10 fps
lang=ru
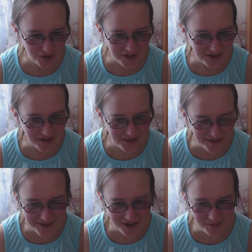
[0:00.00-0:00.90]
хотела
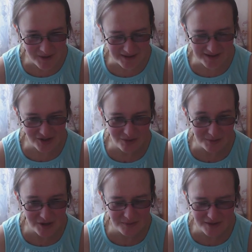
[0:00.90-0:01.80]
лечь пораньше,
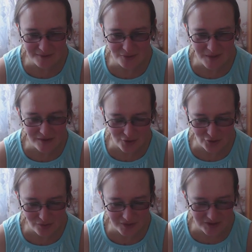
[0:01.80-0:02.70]
вообще меня вырубало
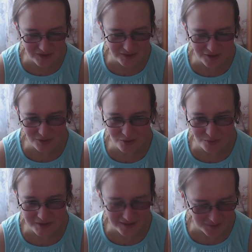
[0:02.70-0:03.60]
еще в 11, но у
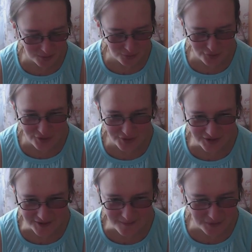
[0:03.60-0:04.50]
меня там случилась
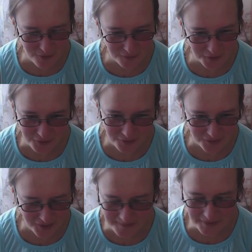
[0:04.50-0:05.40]
эта морковь, которую
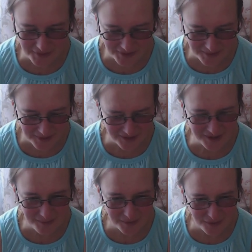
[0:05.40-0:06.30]
надо было разобрать.
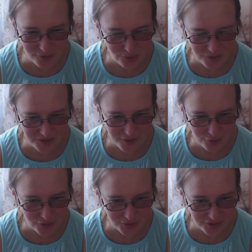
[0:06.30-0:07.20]
Я поняла, что если я ее
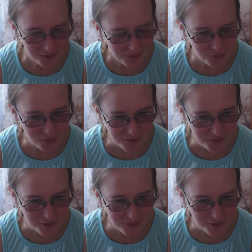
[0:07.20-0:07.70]
сейчас не разберу, то